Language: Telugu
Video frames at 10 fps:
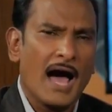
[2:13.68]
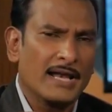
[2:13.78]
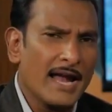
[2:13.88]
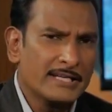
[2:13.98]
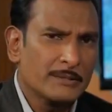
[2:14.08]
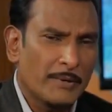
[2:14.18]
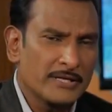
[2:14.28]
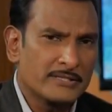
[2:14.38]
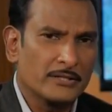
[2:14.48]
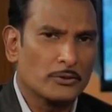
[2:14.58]
అలాంటి
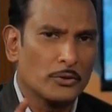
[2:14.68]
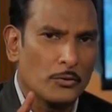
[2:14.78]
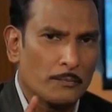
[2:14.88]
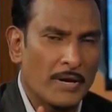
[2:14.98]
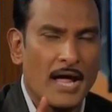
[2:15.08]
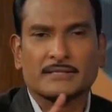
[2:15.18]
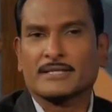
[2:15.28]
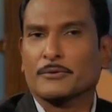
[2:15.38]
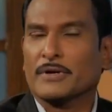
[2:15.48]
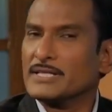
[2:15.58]
పరిస్థితుల్లో
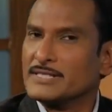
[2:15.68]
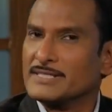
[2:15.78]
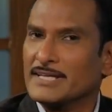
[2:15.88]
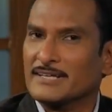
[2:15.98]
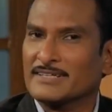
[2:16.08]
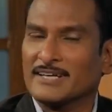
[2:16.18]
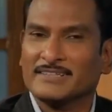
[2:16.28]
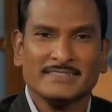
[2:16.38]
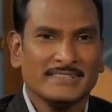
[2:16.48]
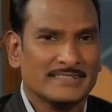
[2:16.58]
ప్రార్థన కూడా చేశాడంట
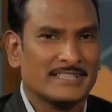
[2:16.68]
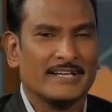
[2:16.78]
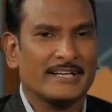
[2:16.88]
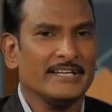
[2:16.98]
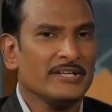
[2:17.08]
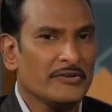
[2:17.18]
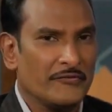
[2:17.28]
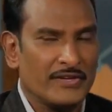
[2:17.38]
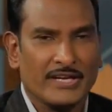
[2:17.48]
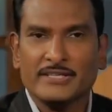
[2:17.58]
తండ్రి
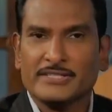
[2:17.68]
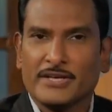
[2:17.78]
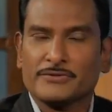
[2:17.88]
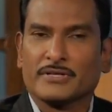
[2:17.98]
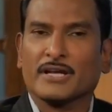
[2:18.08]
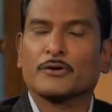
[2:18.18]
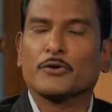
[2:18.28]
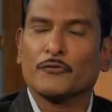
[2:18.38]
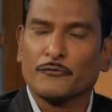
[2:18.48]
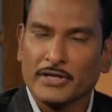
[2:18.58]
వీరేం చేస్తున్నారో
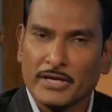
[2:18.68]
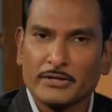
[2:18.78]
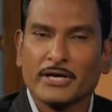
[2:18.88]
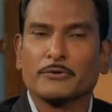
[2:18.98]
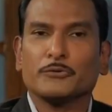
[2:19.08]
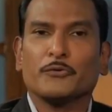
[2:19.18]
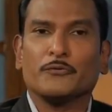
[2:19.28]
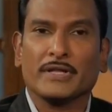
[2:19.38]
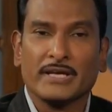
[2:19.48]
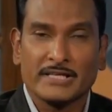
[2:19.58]
వీరెరుగరు
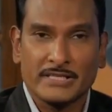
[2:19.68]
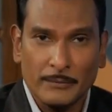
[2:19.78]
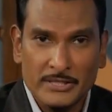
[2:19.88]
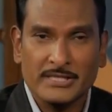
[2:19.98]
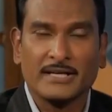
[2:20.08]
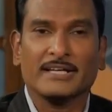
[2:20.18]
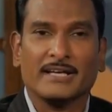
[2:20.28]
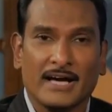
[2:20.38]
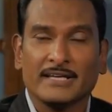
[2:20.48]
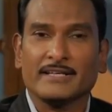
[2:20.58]
వీరిని క్షమించండి
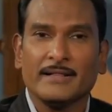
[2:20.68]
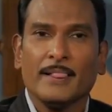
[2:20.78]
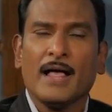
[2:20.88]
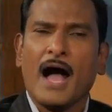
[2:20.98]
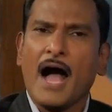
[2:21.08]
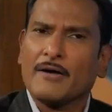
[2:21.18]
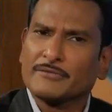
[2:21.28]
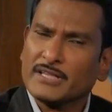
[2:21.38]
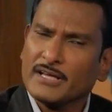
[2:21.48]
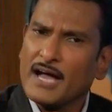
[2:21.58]
అని ఆ
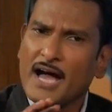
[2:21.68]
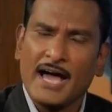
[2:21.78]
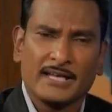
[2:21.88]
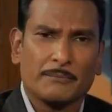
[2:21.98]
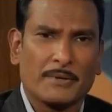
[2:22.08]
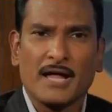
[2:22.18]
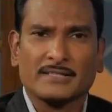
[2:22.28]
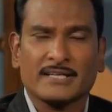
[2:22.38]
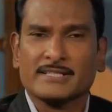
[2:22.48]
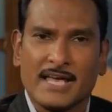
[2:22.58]
విధంగా ఆయన
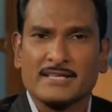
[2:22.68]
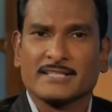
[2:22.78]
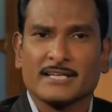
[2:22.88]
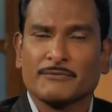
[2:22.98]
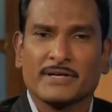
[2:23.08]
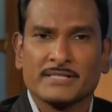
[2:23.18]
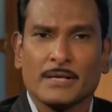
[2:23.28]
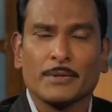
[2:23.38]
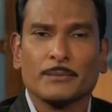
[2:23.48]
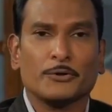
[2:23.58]
ప్రార్థన చేస్తున్నటువంటి
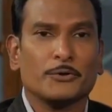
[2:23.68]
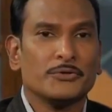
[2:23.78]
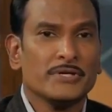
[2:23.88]
సమయంలో